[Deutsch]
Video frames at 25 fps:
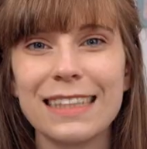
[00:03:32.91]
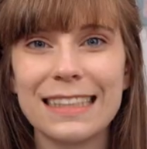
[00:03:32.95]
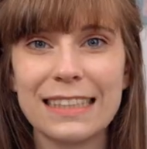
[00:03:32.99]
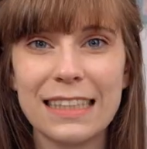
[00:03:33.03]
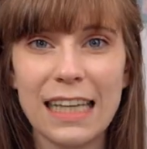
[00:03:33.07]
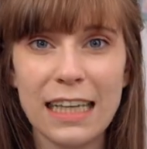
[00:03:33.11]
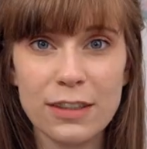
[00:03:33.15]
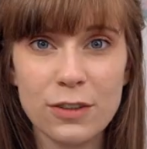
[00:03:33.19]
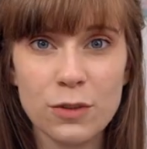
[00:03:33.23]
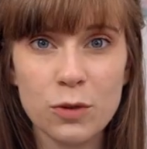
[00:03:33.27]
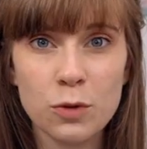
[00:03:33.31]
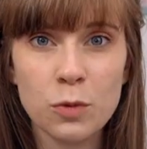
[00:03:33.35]

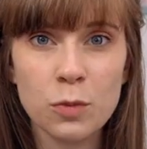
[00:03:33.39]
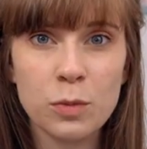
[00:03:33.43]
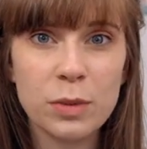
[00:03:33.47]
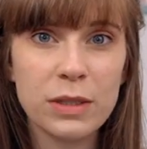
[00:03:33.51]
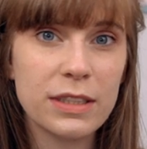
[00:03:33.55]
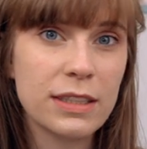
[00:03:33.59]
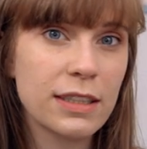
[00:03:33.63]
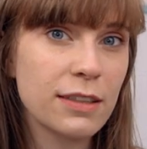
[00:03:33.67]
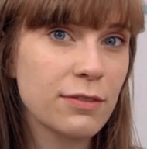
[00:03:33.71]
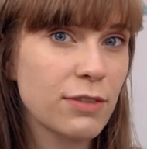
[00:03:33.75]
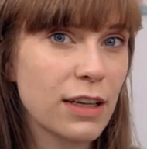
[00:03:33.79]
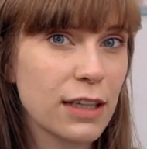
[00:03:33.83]
Das hat so ein
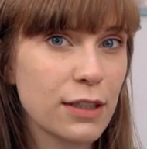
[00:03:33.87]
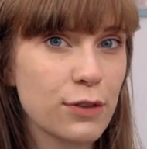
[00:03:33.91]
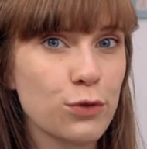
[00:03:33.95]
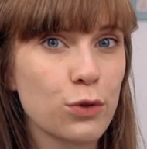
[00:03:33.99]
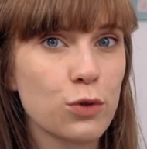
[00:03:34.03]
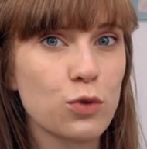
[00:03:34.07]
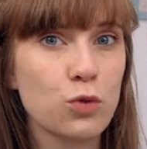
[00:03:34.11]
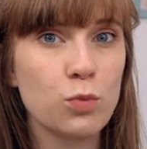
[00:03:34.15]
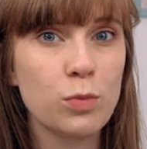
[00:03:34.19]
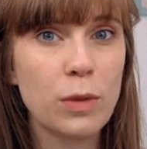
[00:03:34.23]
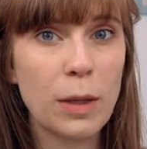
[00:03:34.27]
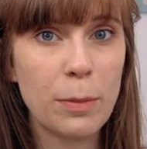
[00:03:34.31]
bisschen was
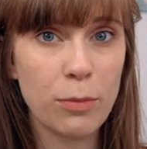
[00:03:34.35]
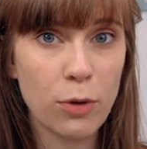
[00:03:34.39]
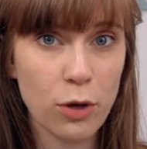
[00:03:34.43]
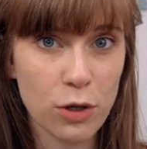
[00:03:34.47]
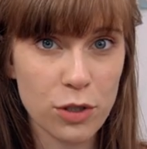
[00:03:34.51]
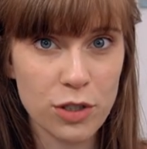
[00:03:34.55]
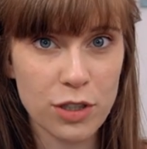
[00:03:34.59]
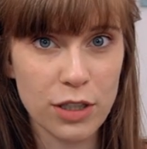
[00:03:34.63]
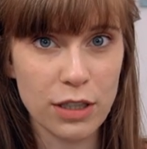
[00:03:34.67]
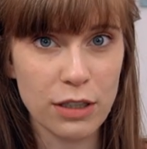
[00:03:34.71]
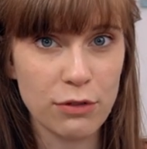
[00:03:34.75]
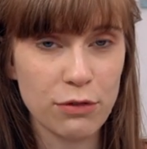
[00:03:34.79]
von
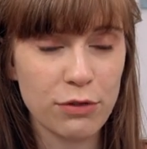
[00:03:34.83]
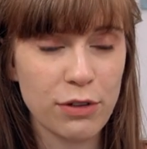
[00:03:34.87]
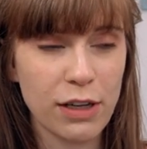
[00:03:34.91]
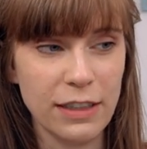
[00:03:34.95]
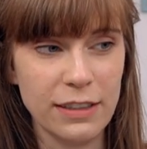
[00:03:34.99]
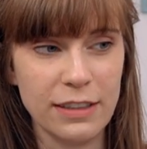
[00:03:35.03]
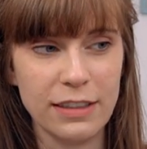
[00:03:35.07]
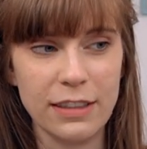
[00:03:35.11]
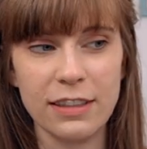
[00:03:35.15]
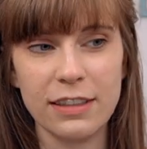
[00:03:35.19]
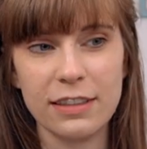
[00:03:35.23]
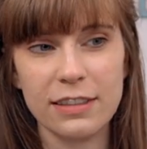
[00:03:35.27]
Umeboshi,
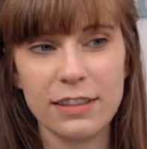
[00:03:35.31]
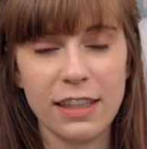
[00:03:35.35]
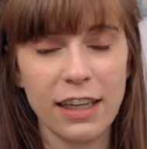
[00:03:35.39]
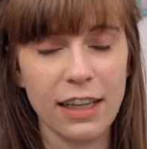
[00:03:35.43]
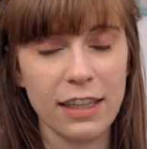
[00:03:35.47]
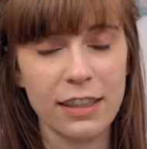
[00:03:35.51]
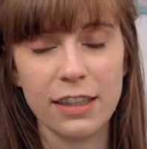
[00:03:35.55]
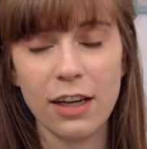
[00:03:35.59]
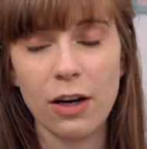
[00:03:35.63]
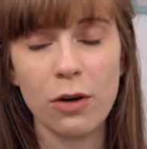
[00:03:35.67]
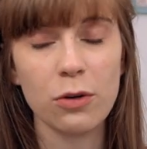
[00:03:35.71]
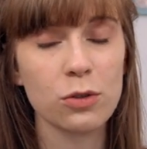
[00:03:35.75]
falls ihr das
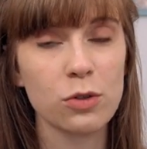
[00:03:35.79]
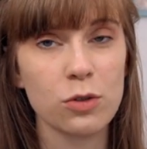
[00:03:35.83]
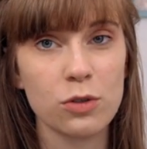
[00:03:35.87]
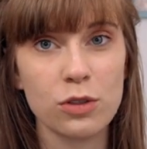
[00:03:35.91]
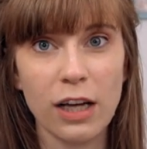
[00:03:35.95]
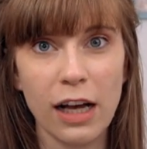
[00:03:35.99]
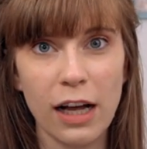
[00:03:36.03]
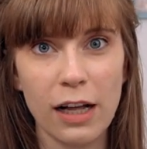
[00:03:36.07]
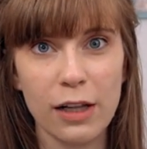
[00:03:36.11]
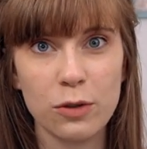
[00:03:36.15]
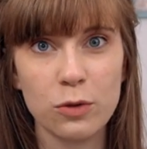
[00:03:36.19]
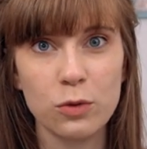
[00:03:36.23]
kennt, auch
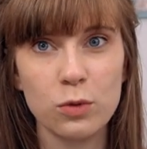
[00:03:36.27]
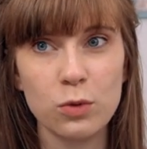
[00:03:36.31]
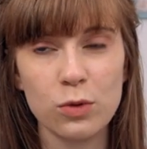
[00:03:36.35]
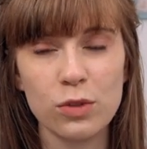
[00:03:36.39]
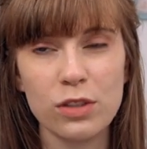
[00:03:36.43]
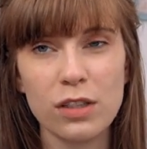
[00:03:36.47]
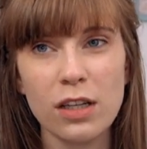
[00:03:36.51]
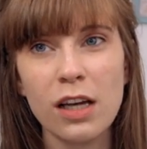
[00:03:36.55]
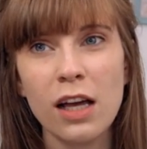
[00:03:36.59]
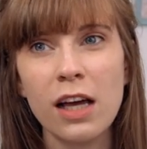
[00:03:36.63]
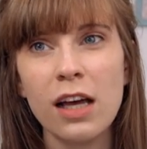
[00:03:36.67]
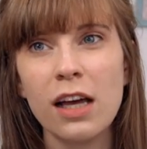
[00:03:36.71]
total
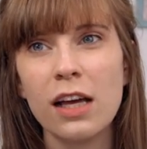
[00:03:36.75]
gut.